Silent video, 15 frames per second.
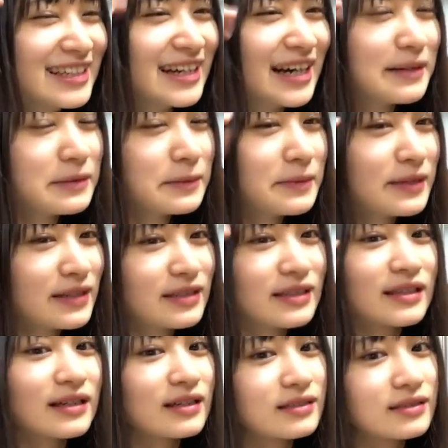あんま見れて
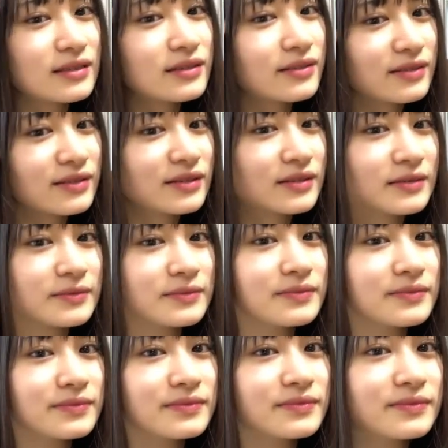なかったのかな
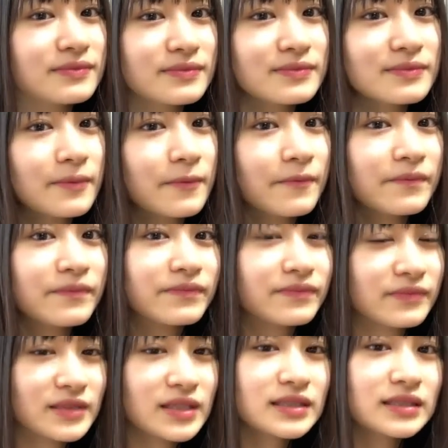
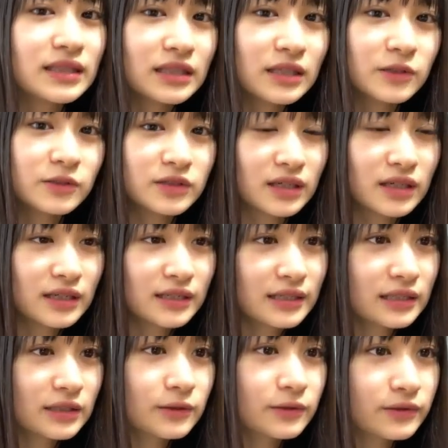J さんタコさんありが
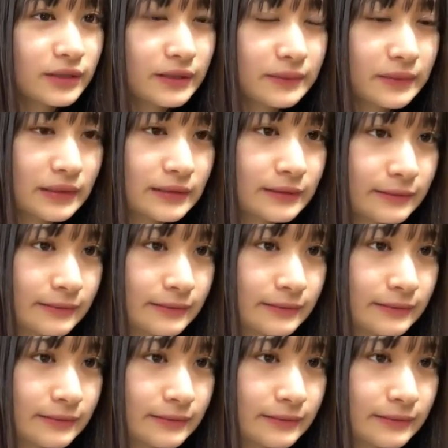とうございます